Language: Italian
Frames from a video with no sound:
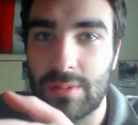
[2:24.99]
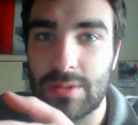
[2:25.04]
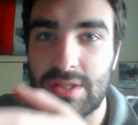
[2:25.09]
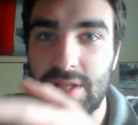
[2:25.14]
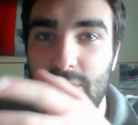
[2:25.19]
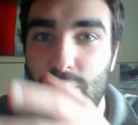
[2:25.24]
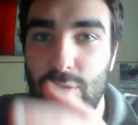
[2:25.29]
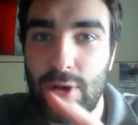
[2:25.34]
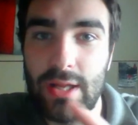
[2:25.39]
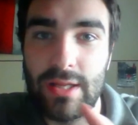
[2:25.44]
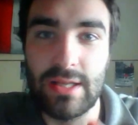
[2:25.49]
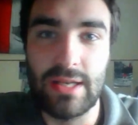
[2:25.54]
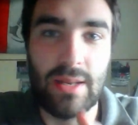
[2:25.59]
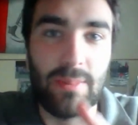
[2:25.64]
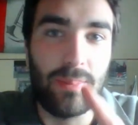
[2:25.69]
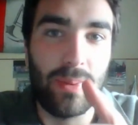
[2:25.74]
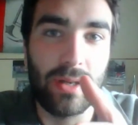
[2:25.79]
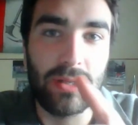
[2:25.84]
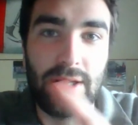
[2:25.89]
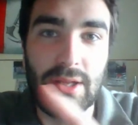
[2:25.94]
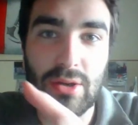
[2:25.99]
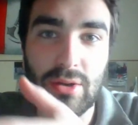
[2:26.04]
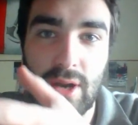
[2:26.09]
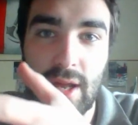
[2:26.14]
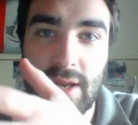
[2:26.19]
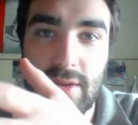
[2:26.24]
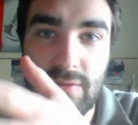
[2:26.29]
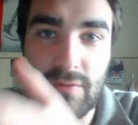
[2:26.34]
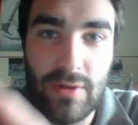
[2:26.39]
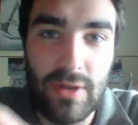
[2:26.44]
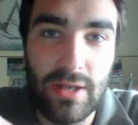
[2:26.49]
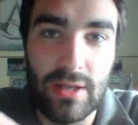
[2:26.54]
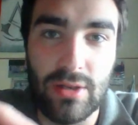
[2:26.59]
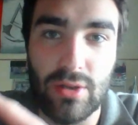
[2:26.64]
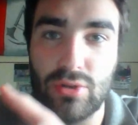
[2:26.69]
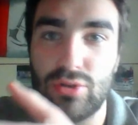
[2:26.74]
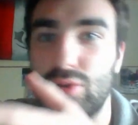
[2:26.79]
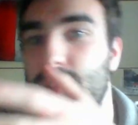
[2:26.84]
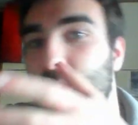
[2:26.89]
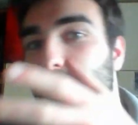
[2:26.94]
se volete dei particolari
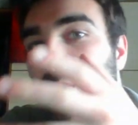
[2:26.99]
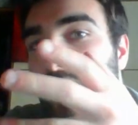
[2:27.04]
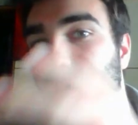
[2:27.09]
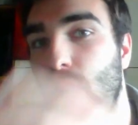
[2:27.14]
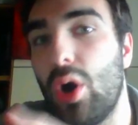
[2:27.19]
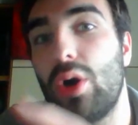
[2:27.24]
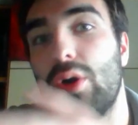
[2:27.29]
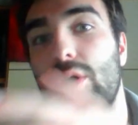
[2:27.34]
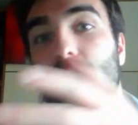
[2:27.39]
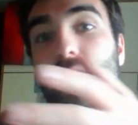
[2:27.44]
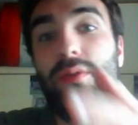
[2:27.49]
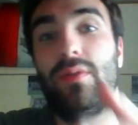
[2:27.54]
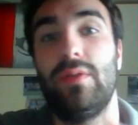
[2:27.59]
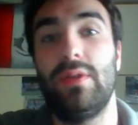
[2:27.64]
video, soprattutto horror,